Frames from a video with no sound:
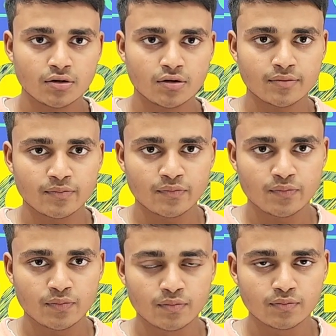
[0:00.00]
और
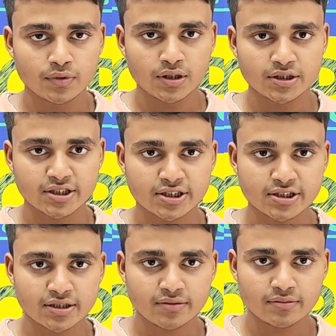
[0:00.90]

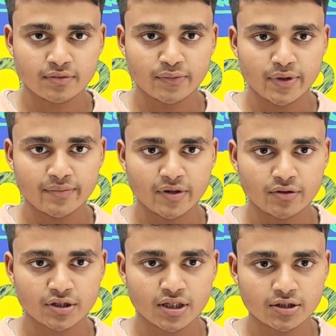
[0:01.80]
इंटरेस्टिंग वे में
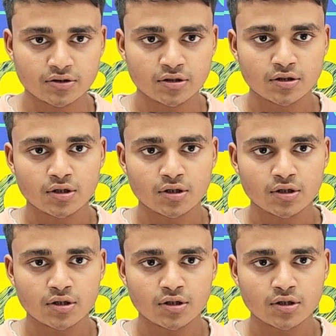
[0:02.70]
होती है जो